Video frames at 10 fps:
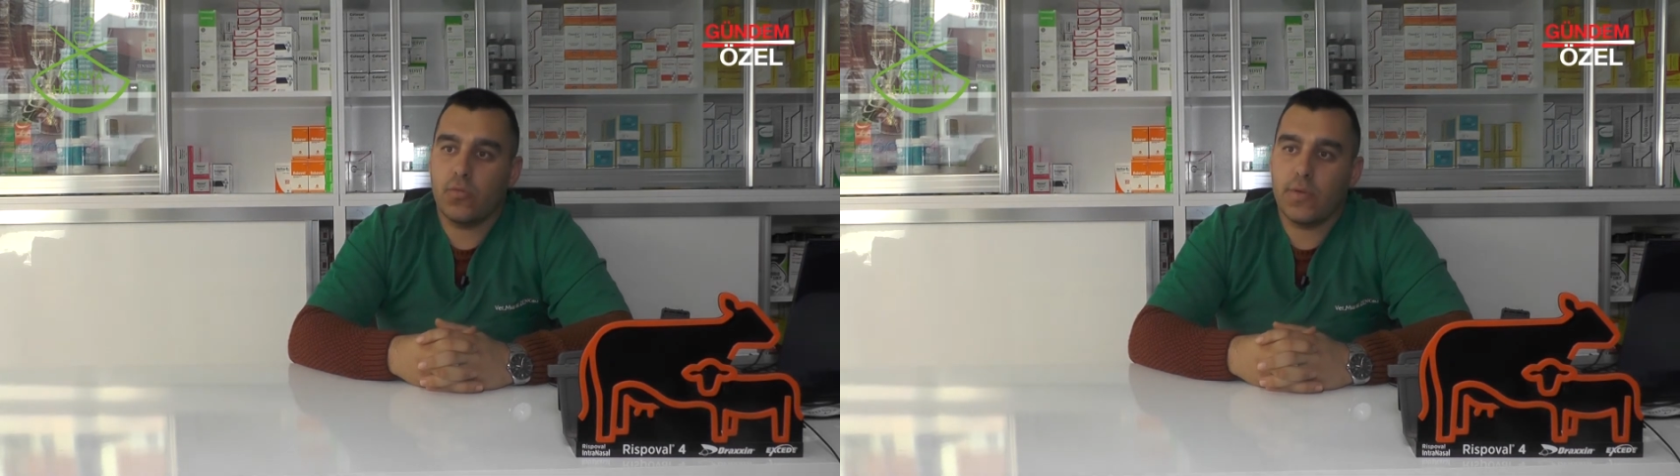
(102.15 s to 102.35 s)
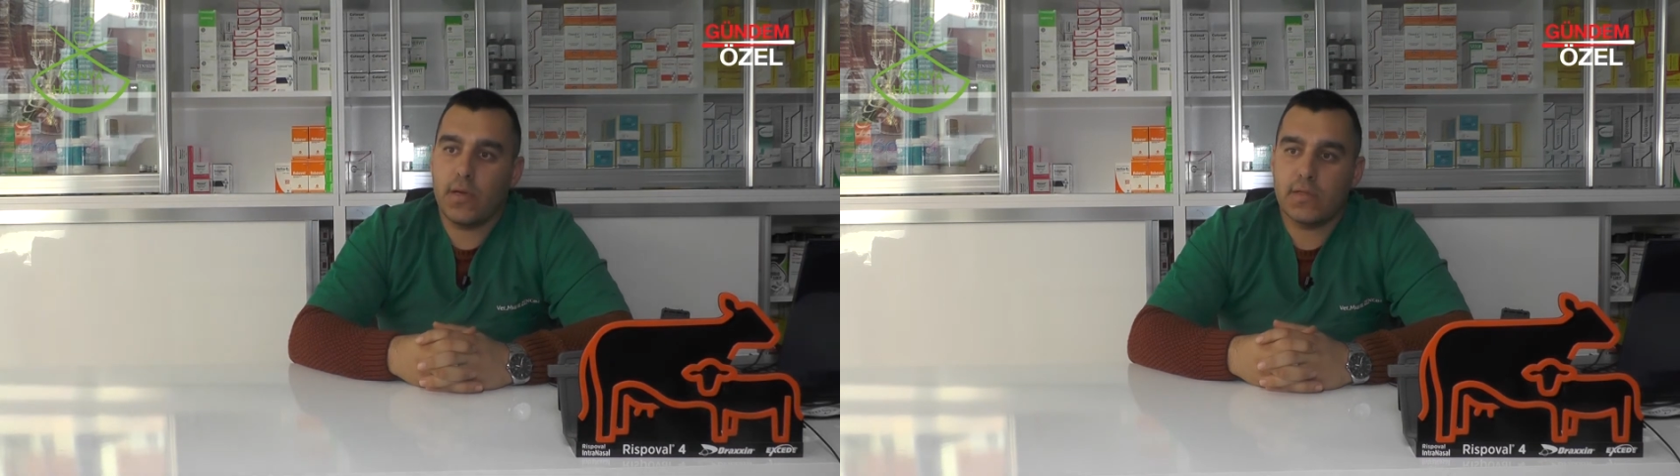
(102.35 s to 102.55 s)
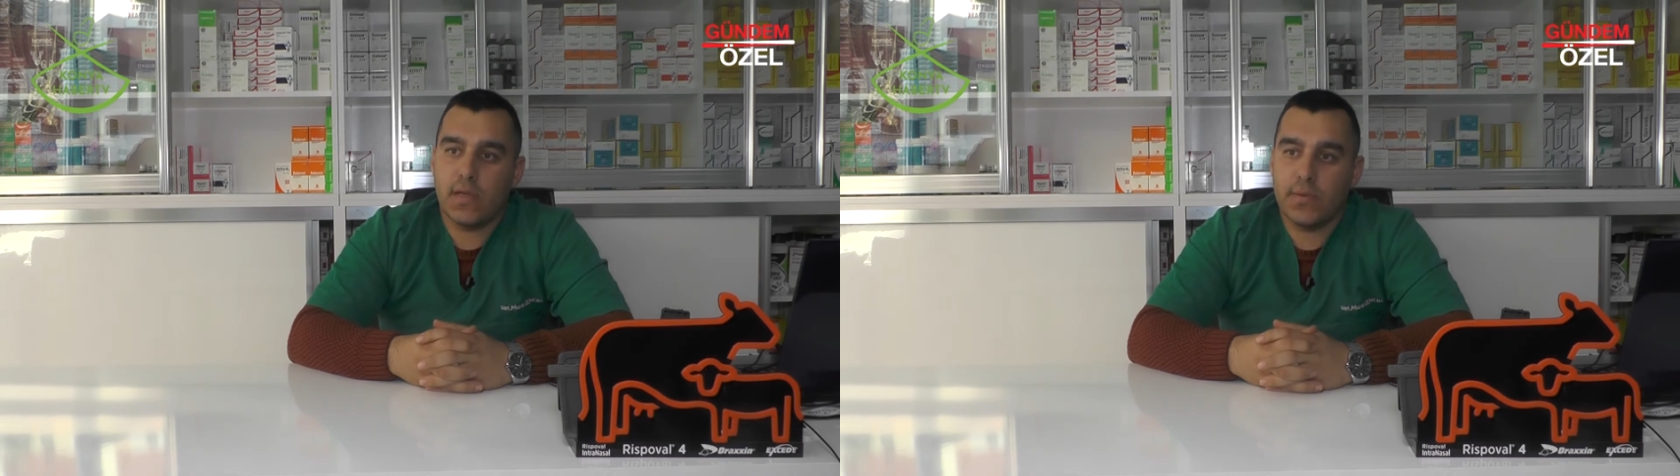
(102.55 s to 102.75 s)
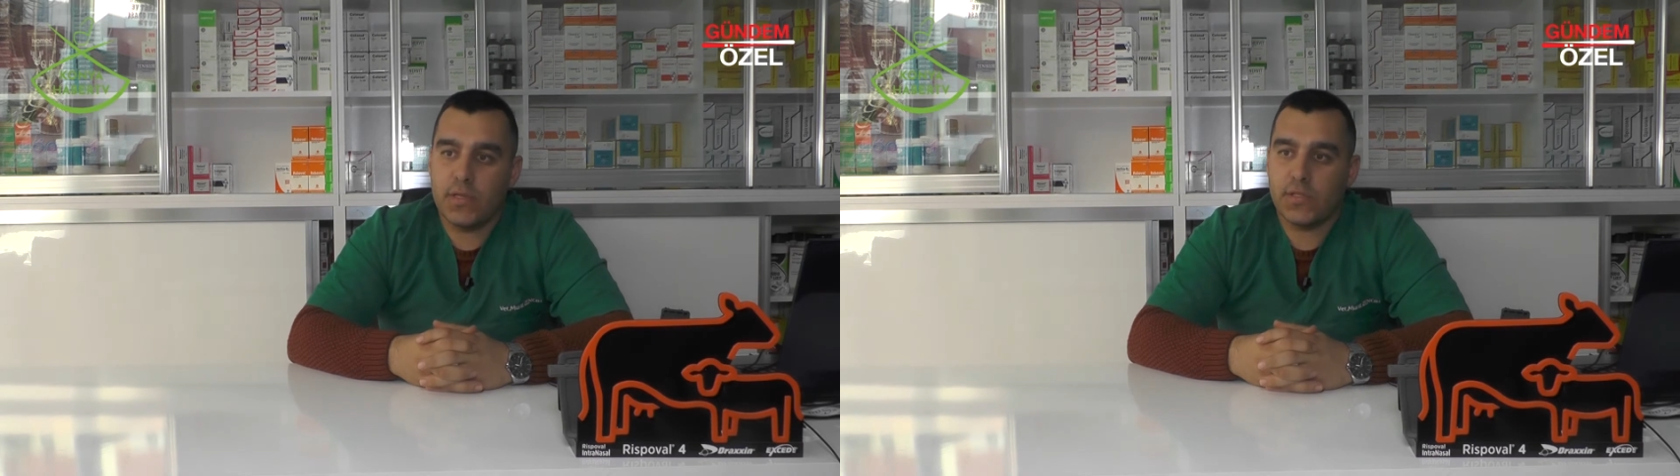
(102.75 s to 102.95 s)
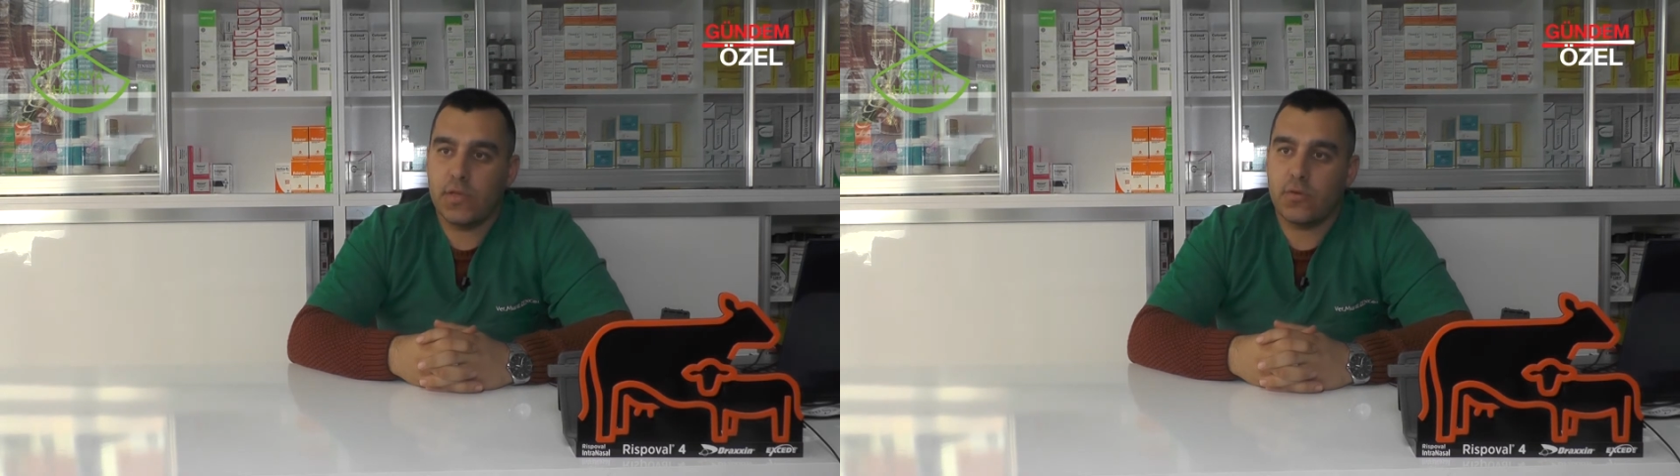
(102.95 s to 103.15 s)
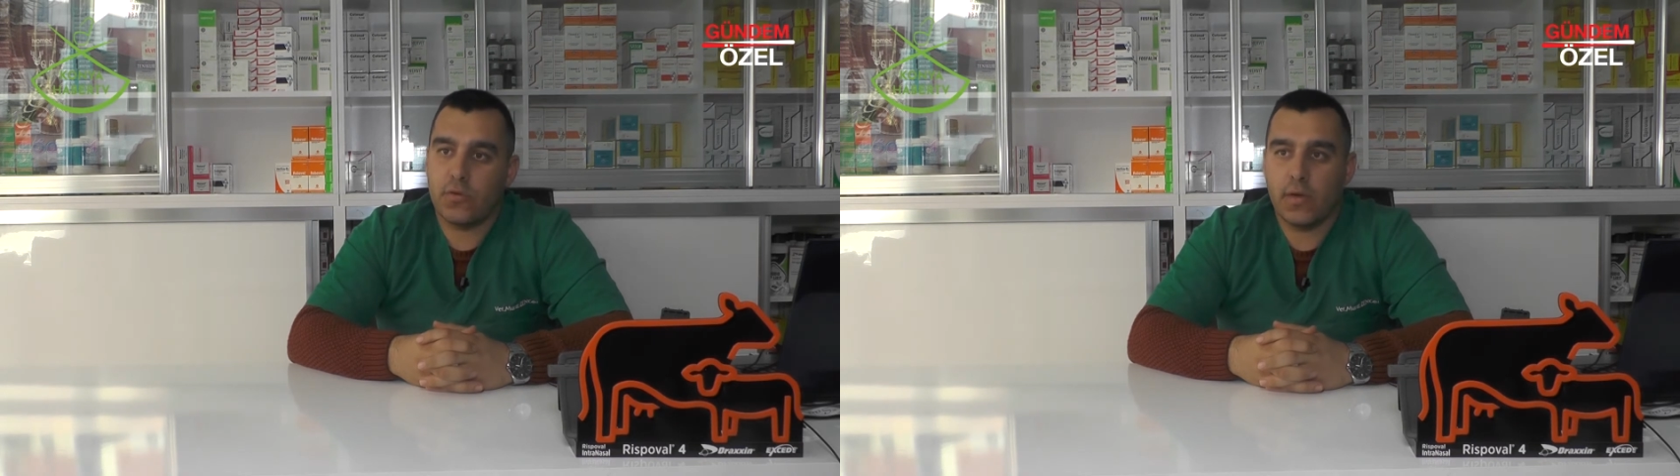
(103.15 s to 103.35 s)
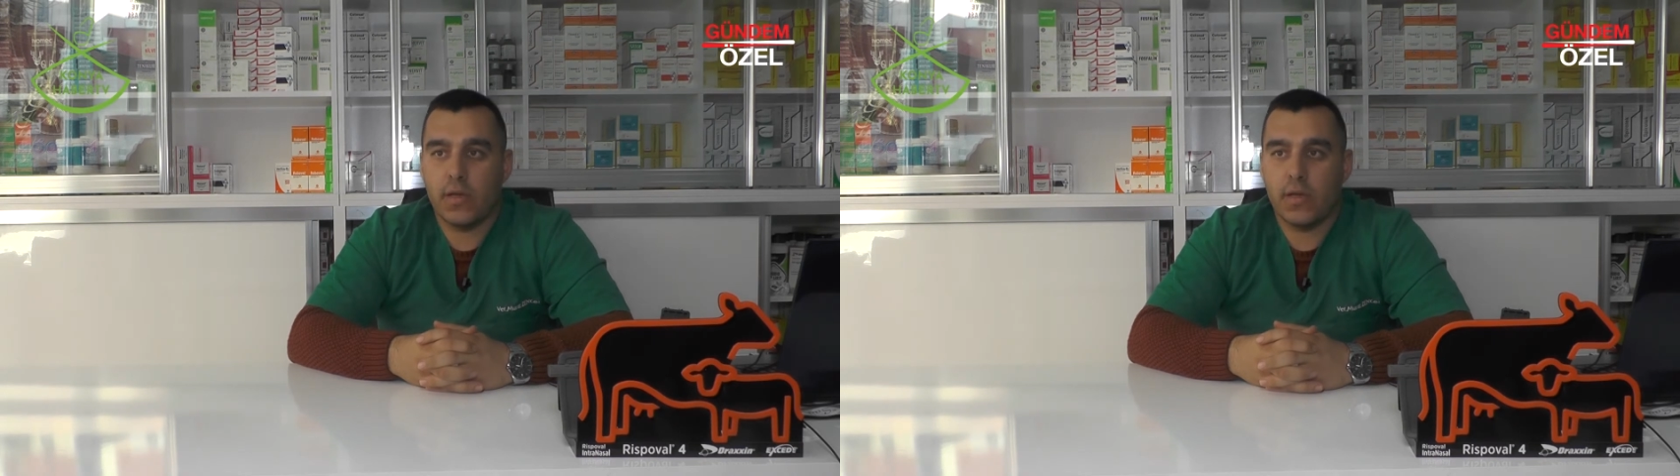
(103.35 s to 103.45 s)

gün biraz daha bilinçleniyor.